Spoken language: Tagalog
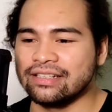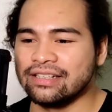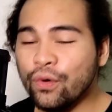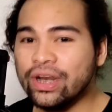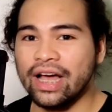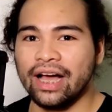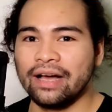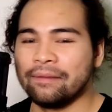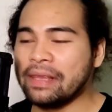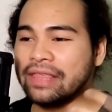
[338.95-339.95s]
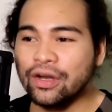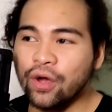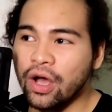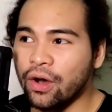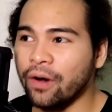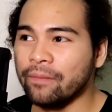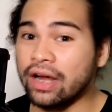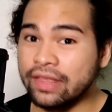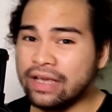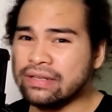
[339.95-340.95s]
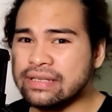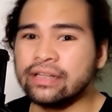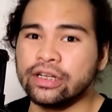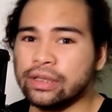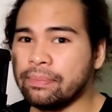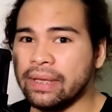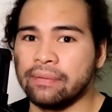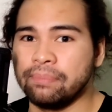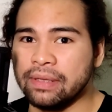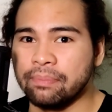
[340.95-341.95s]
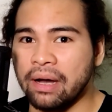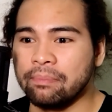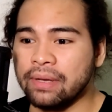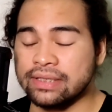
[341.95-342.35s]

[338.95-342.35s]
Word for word: Una, may tanong ako. Are they considered to be a P-pop?